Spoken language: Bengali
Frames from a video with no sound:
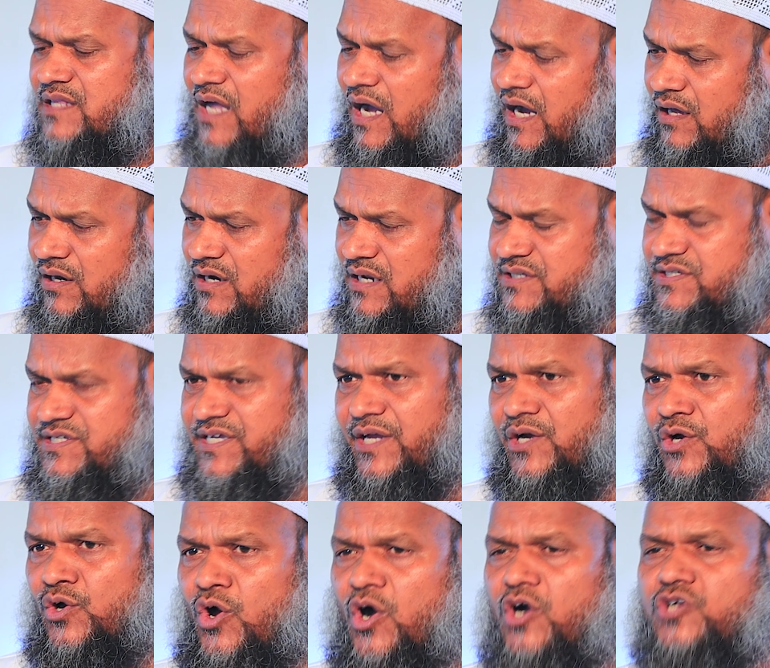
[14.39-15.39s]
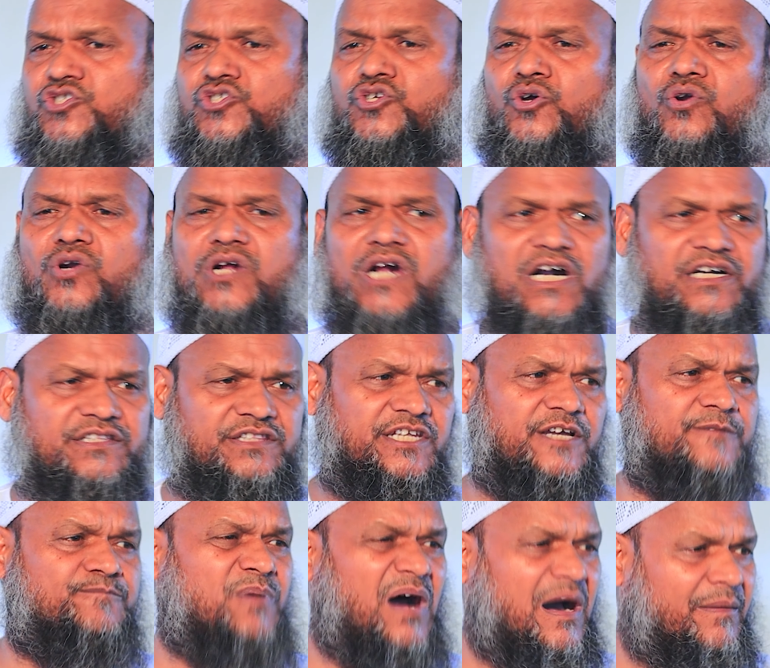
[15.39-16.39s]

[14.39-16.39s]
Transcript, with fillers: তাহলে সে নখ চুল কাটতে